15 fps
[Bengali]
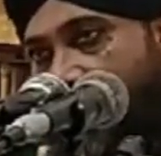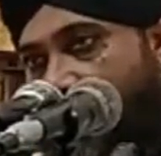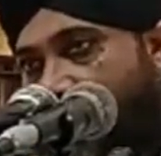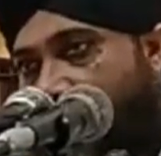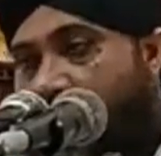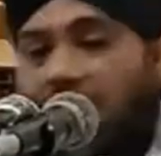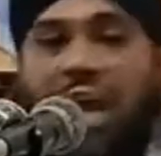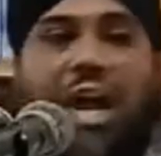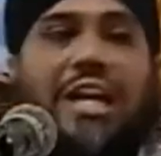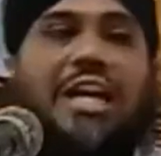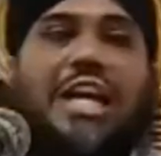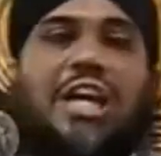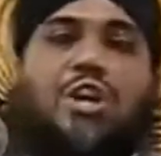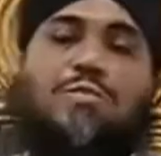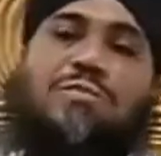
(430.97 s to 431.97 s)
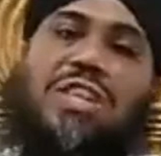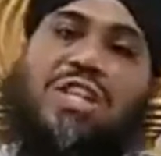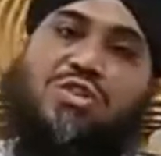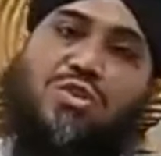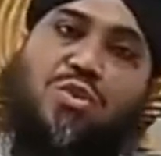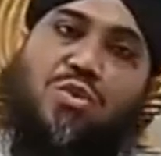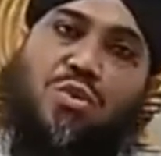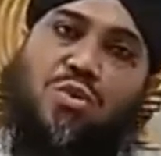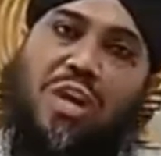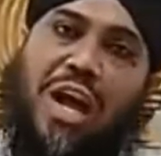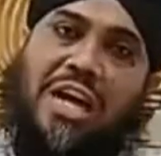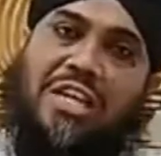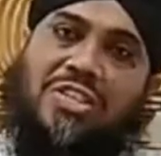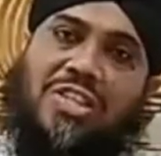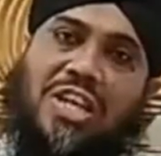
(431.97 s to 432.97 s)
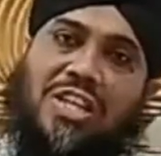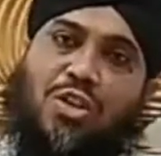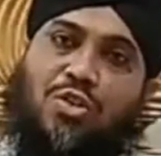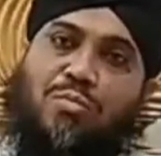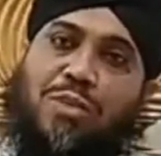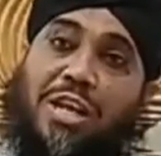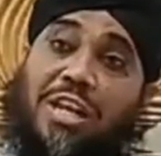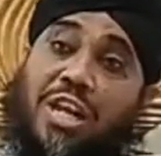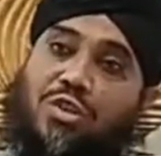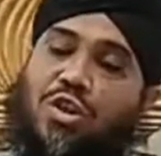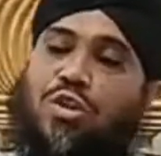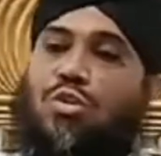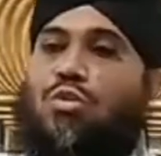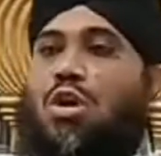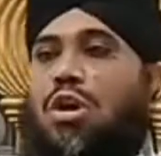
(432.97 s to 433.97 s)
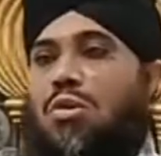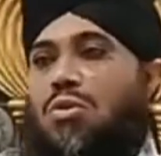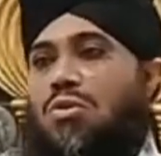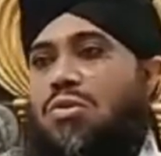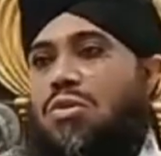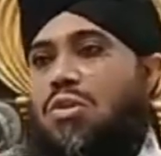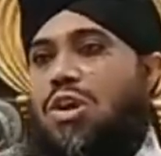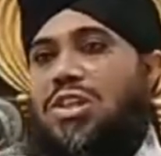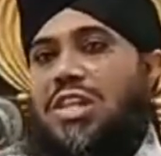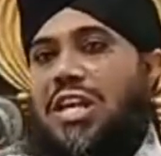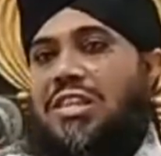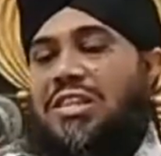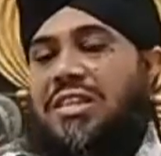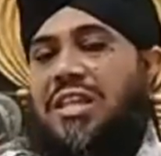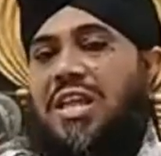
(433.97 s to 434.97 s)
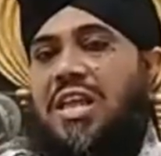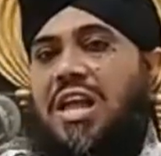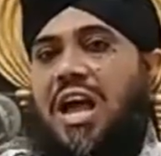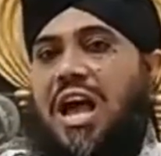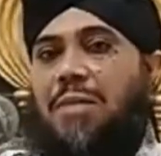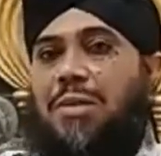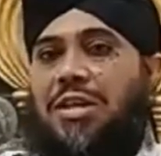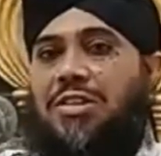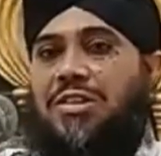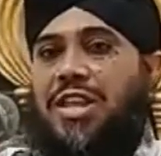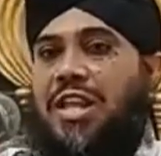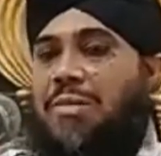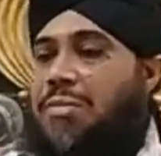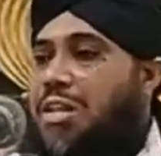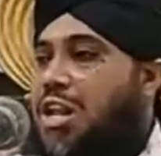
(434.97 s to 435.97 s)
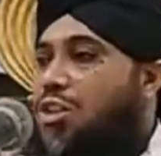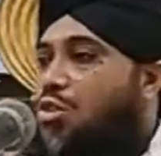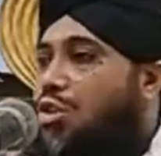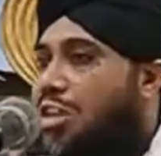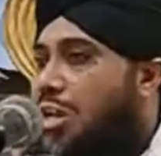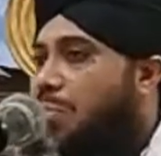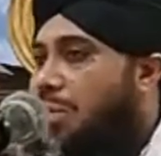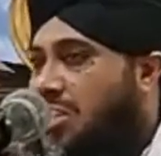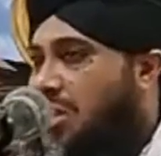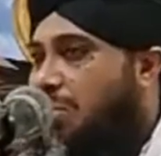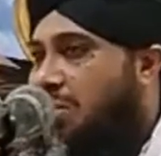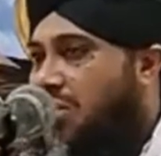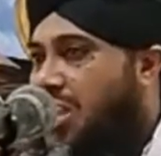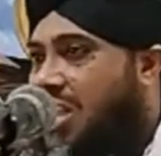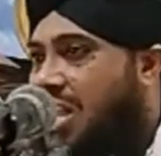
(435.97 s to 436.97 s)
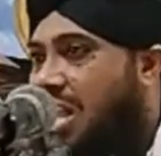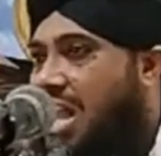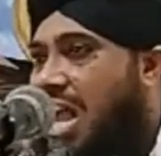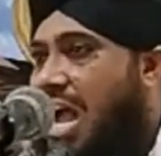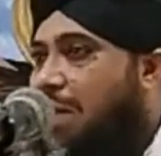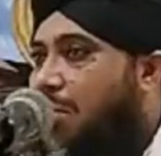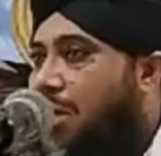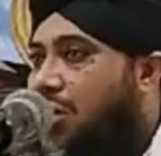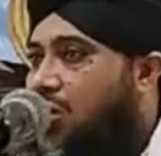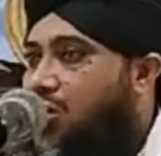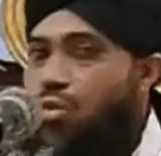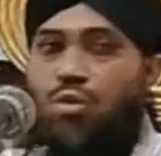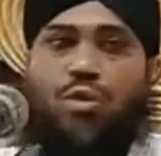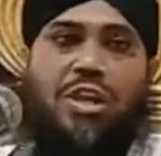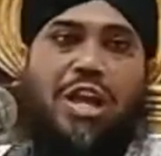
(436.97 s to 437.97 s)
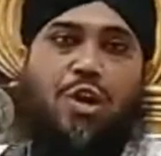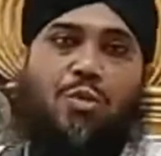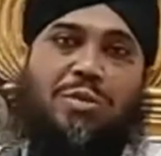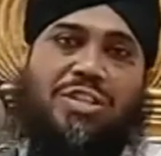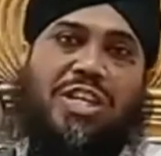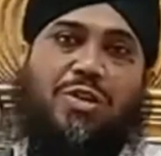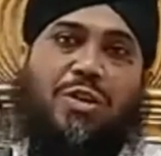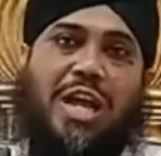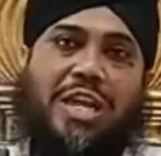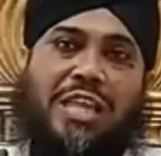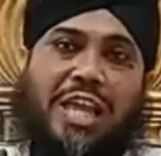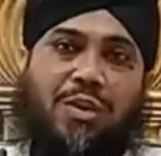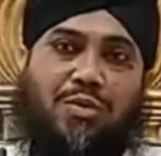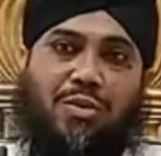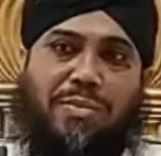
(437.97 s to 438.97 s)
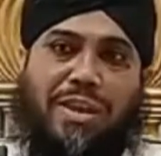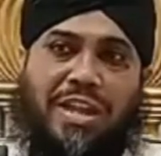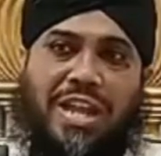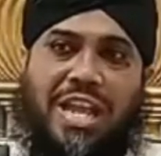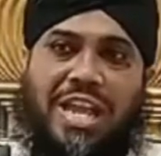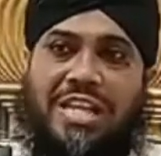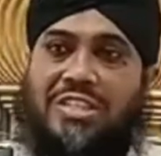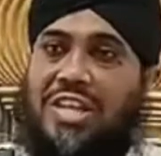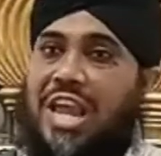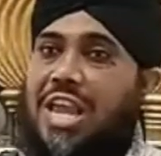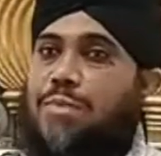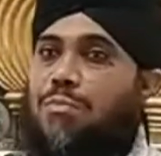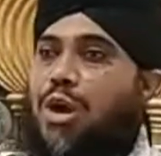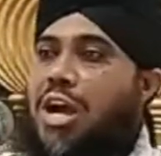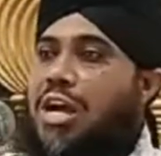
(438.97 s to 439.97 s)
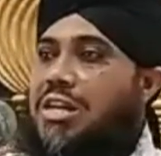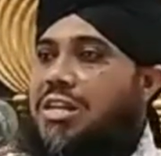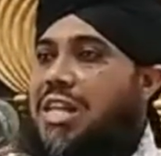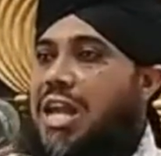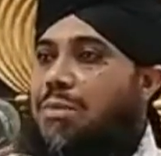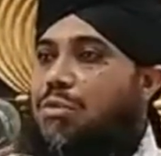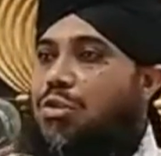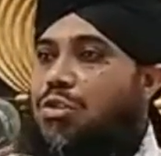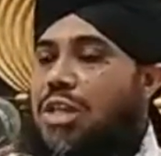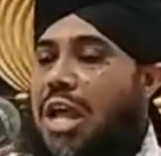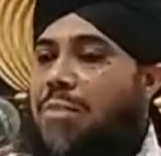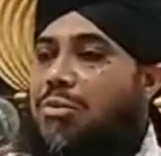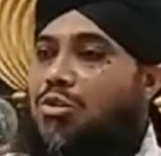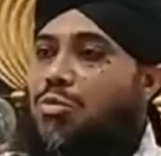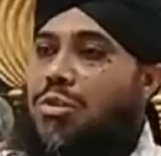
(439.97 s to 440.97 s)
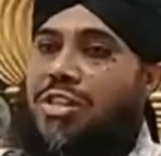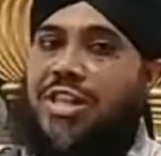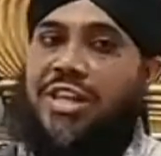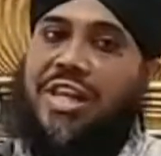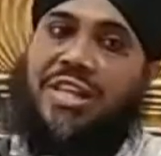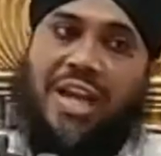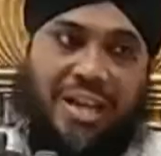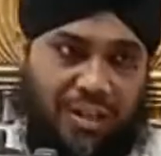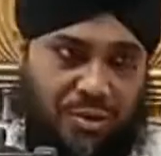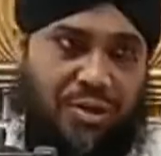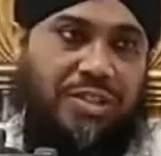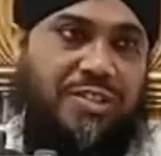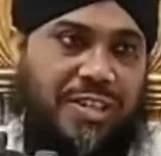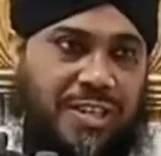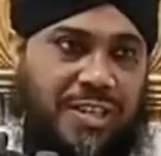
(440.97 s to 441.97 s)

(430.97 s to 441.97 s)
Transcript: বলে আল্লাহ তেস করুন আর যাতে তোমরা কৃতজ্ঞ হও অর্থাৎ আমার ত্যাগবীরের ধ্বনির পাশাপাশি আমার সক্রিয়াও বেশি করে আদায় করবে যে এই মহান নিয়ামত আমি তোমাদেরকে দান করেছি